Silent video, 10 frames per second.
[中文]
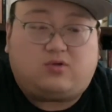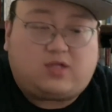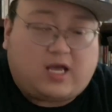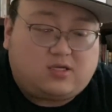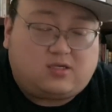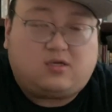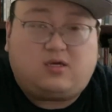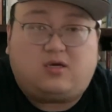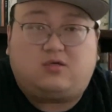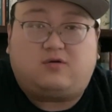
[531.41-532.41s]
对他进行
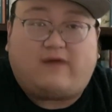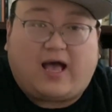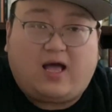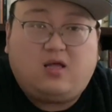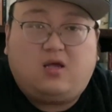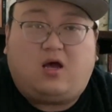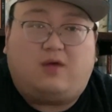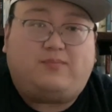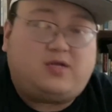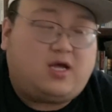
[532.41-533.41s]
了惩罚
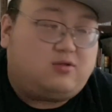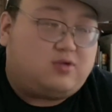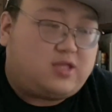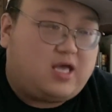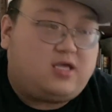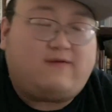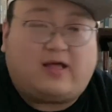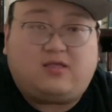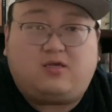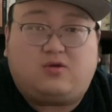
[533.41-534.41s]
啊，B 站对他依
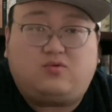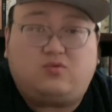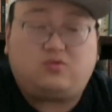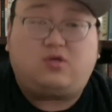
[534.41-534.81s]
法提起了诉讼，